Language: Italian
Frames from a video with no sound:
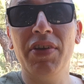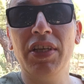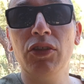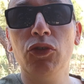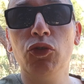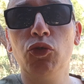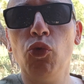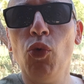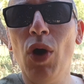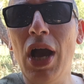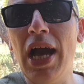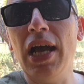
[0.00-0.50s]

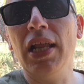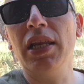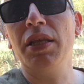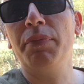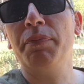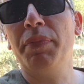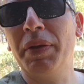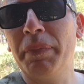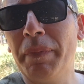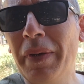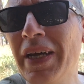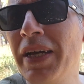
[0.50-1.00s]
eventuali,
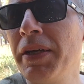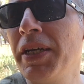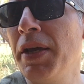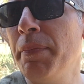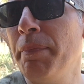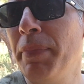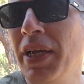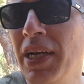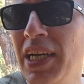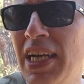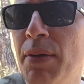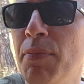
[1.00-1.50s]
perché
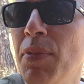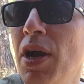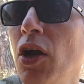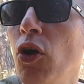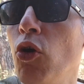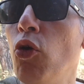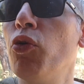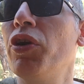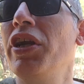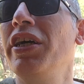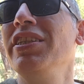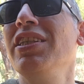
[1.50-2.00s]
parliamo
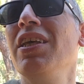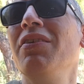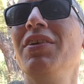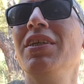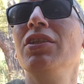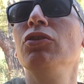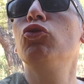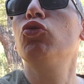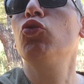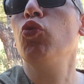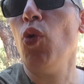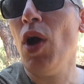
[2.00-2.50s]
ancora di
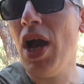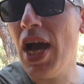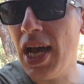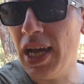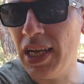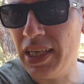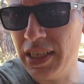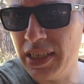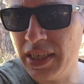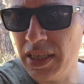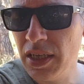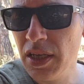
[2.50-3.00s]

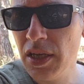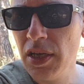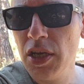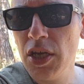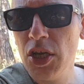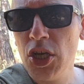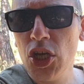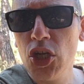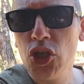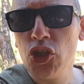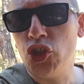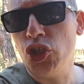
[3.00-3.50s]
eventuali
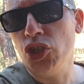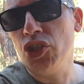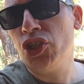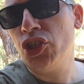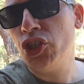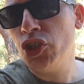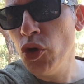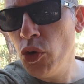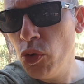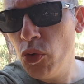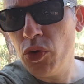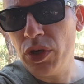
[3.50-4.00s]

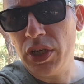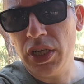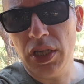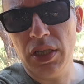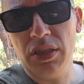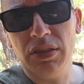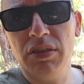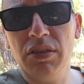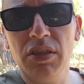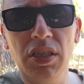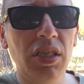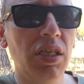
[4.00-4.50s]

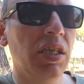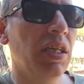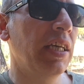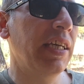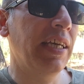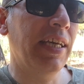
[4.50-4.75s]
cessioni di